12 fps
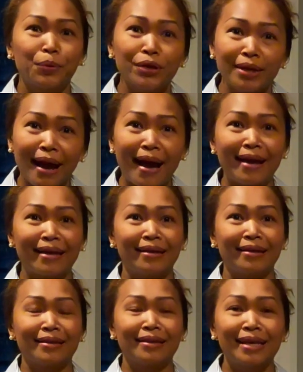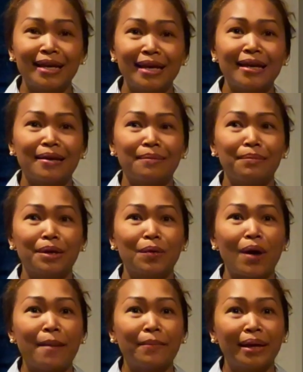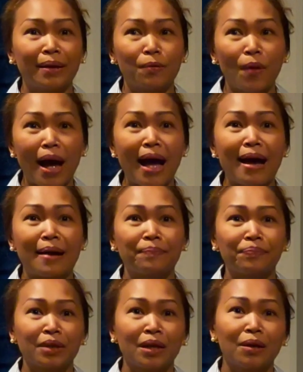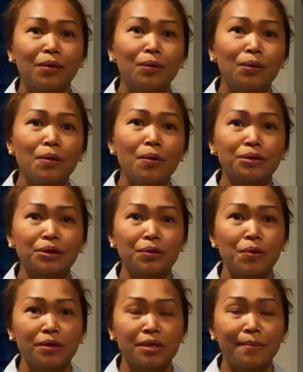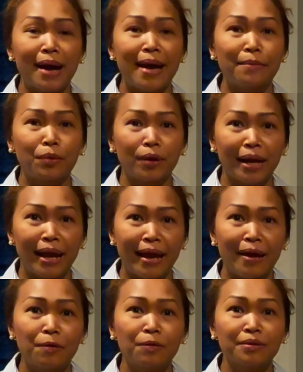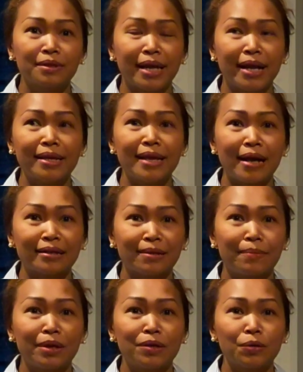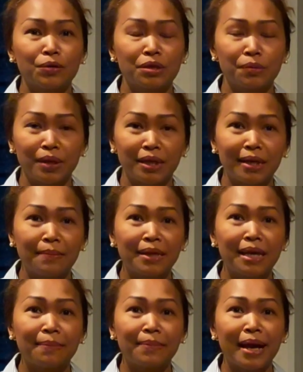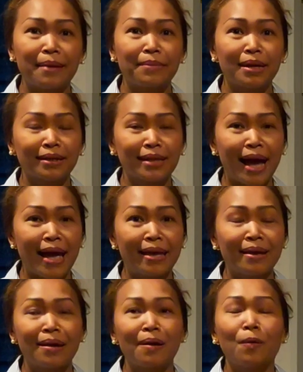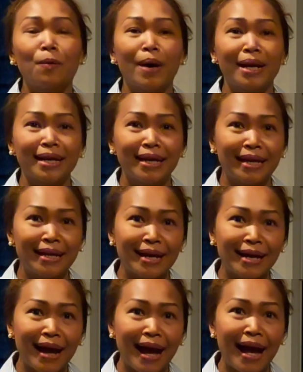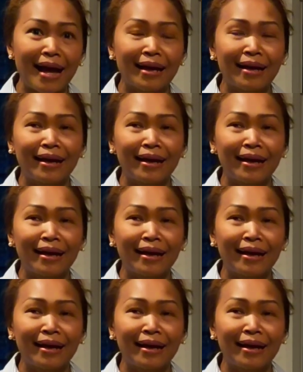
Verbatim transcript: ผู้ใหญ่ที่มีความเห็นว่าลูกๆสะดวกสบายหมดแล้ว ฉันอยากจะมาอยู่ชีวิตเงียบๆในเมืองไทย วันนี้นะคะ